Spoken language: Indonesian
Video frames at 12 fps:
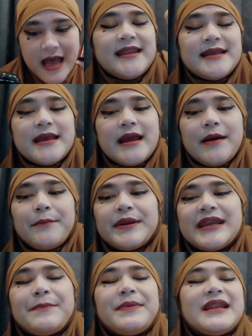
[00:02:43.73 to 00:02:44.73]
Jadi ini
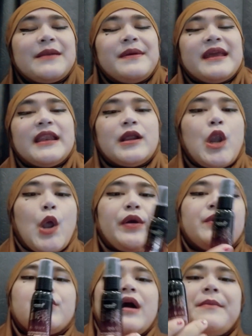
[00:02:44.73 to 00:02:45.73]
bener-bener bikin
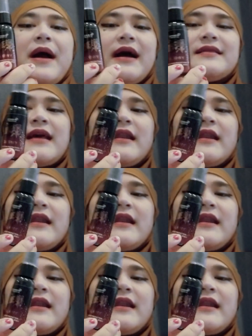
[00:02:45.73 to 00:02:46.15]
glowing muka banget